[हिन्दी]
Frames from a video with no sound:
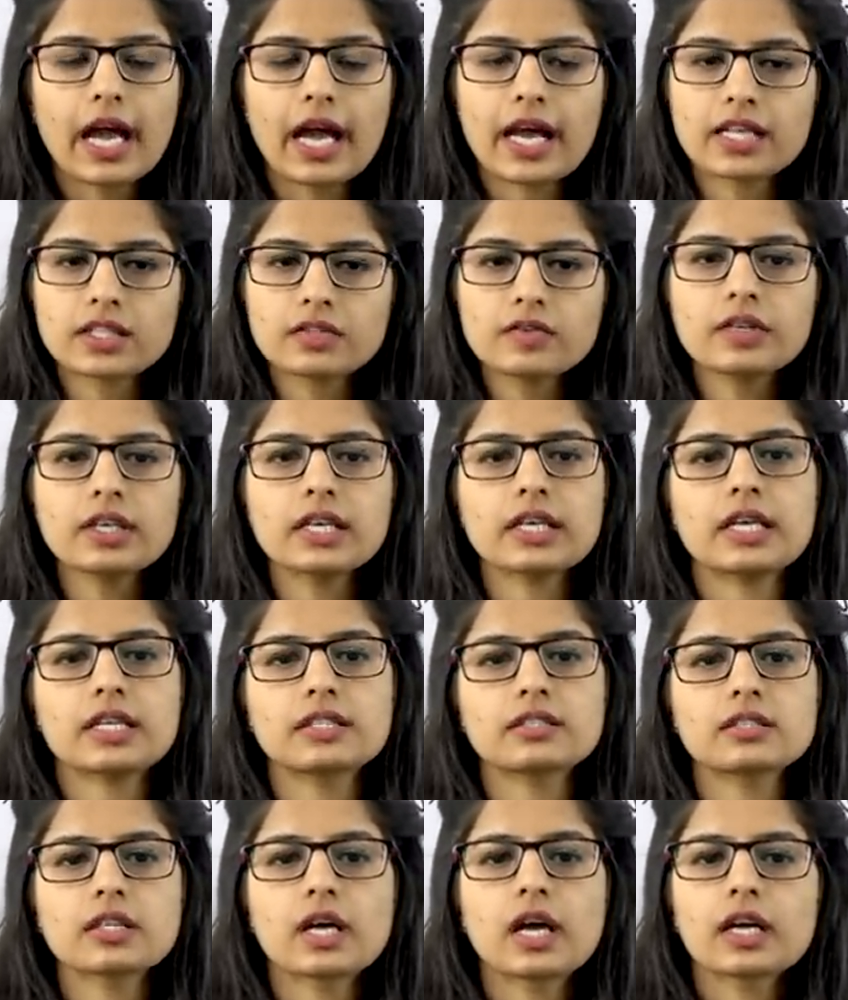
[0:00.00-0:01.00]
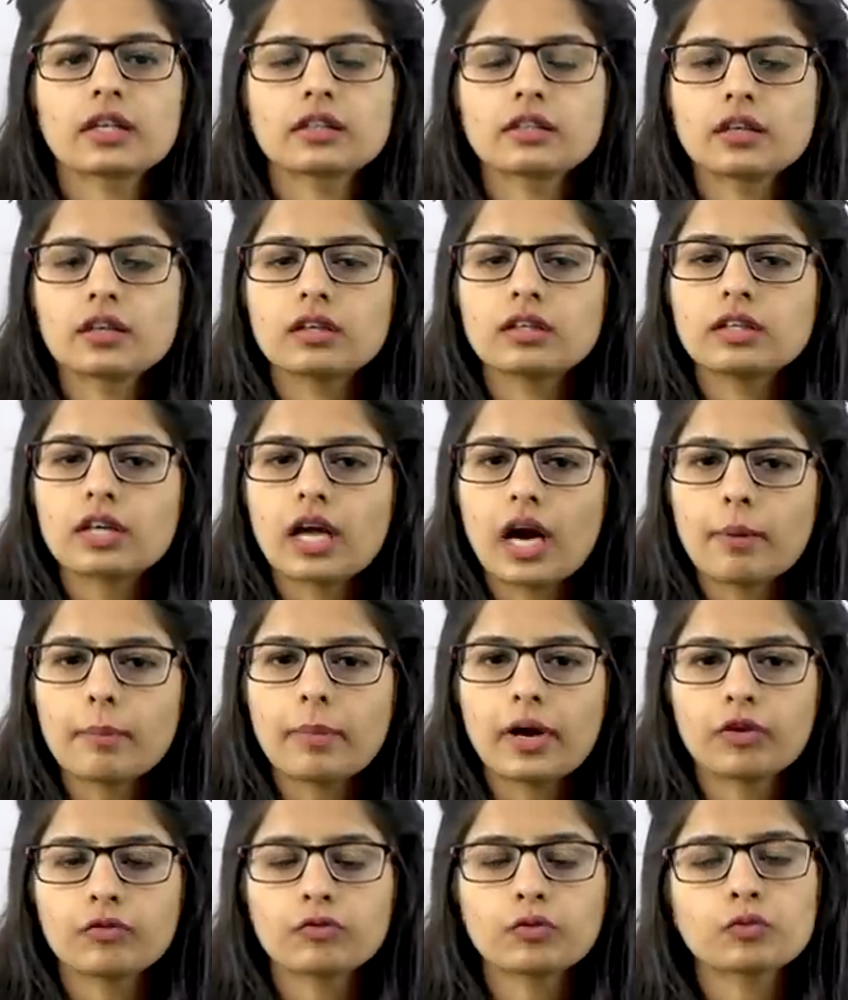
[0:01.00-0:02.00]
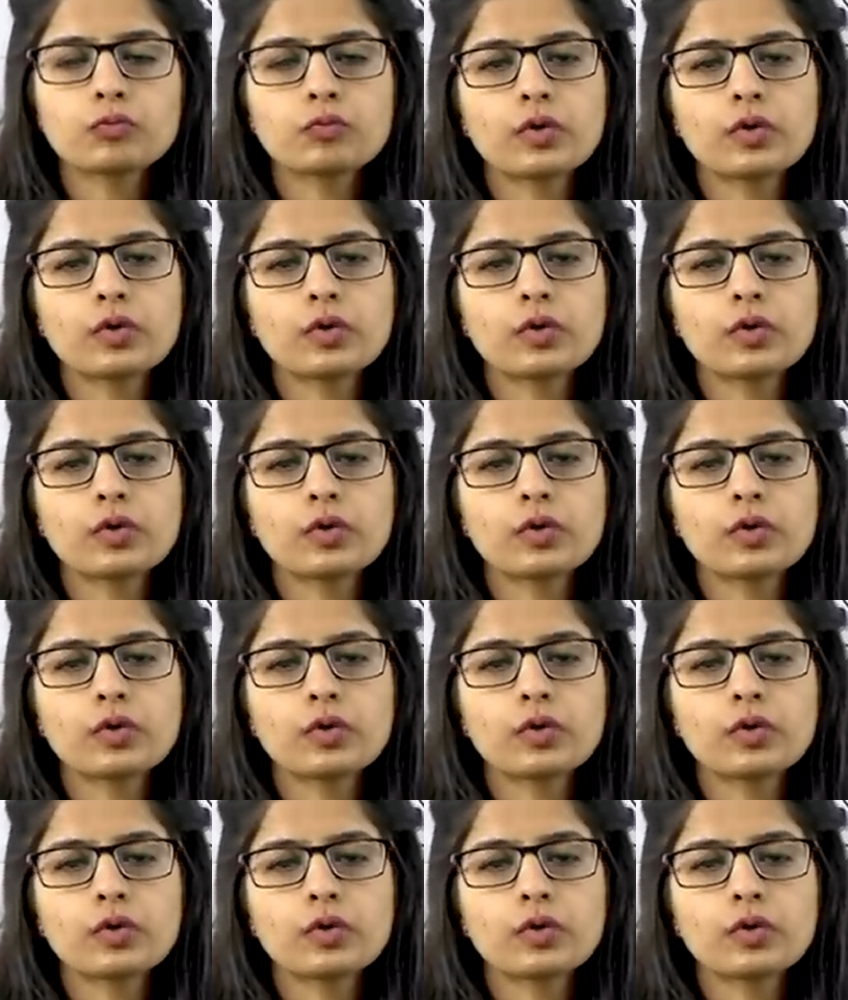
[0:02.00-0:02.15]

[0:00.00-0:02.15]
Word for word: एज वेल एज द नाबार्ड फॉर